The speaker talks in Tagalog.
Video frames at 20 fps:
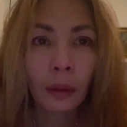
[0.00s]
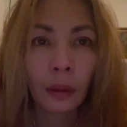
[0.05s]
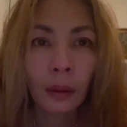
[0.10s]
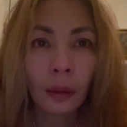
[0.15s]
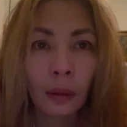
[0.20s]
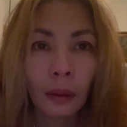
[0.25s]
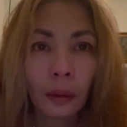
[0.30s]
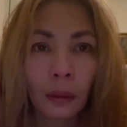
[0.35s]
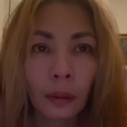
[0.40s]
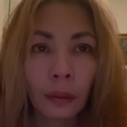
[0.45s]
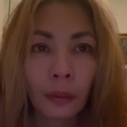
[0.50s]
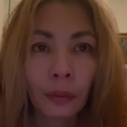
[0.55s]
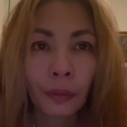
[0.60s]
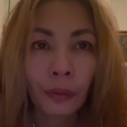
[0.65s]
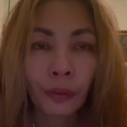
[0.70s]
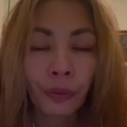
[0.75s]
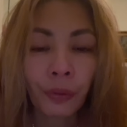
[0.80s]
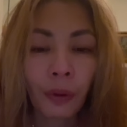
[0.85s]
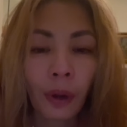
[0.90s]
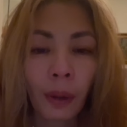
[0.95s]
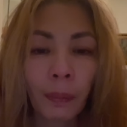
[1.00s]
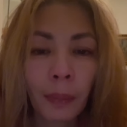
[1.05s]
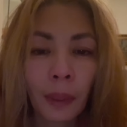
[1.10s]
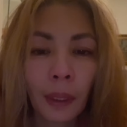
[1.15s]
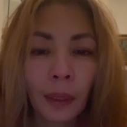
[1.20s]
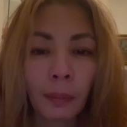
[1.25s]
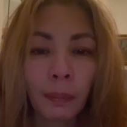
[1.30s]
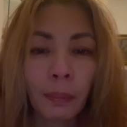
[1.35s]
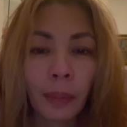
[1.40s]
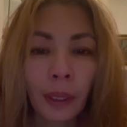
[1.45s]
Um,
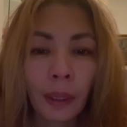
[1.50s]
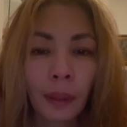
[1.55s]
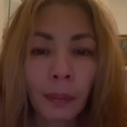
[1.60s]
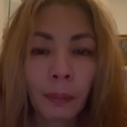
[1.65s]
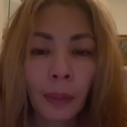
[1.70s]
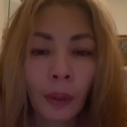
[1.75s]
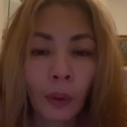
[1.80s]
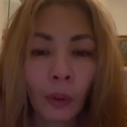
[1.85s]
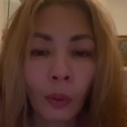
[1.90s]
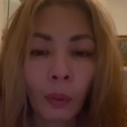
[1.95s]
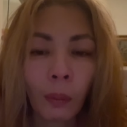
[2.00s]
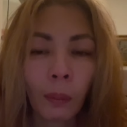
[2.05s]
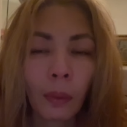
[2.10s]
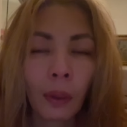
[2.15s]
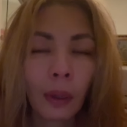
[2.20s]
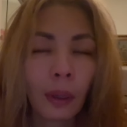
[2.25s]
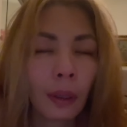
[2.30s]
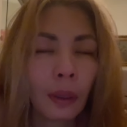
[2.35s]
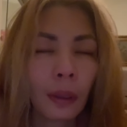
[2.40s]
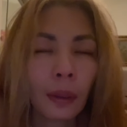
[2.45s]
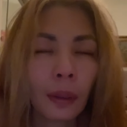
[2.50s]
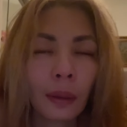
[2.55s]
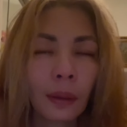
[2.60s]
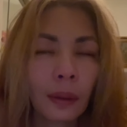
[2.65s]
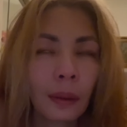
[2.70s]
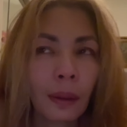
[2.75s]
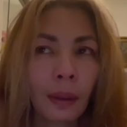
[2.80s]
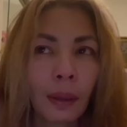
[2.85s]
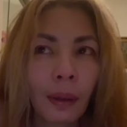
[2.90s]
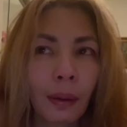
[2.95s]
Family Bring Me Home. Ay,
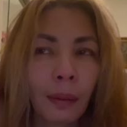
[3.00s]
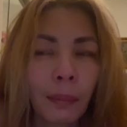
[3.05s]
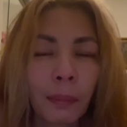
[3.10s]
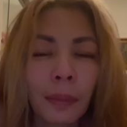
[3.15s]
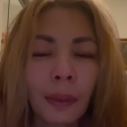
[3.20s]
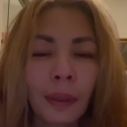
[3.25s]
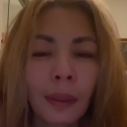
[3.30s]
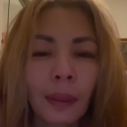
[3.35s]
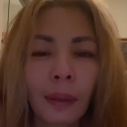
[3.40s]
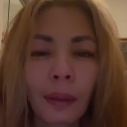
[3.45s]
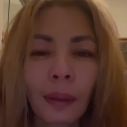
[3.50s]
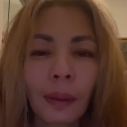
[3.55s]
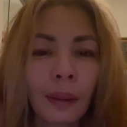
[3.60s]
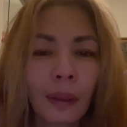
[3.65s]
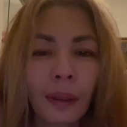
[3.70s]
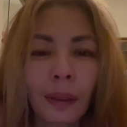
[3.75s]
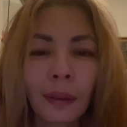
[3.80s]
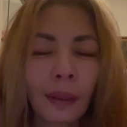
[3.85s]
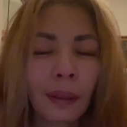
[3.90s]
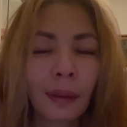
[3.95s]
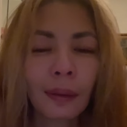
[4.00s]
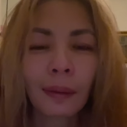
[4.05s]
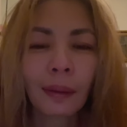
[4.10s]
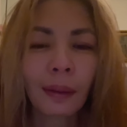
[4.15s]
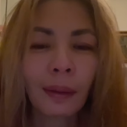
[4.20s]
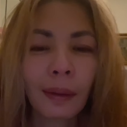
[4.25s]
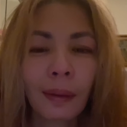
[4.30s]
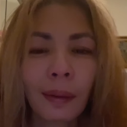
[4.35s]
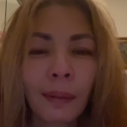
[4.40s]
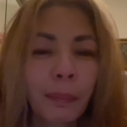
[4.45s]
grabe, Nakakayak
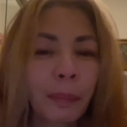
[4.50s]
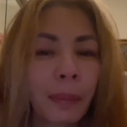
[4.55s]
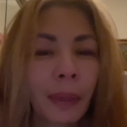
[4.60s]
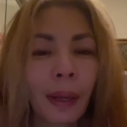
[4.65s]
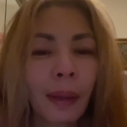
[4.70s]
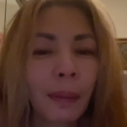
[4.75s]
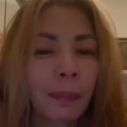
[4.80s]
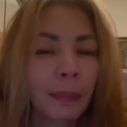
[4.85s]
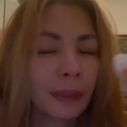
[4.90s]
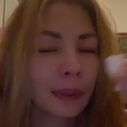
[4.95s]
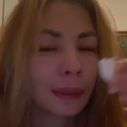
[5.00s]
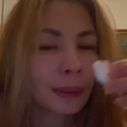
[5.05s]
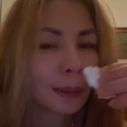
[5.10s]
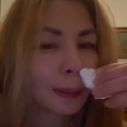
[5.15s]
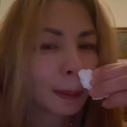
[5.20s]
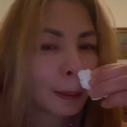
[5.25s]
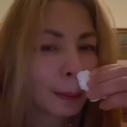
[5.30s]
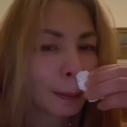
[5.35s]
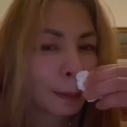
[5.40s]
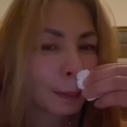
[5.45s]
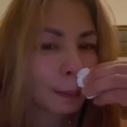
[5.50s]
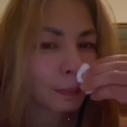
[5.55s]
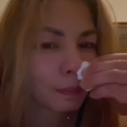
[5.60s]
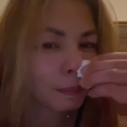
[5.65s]
talaga, promise talaga.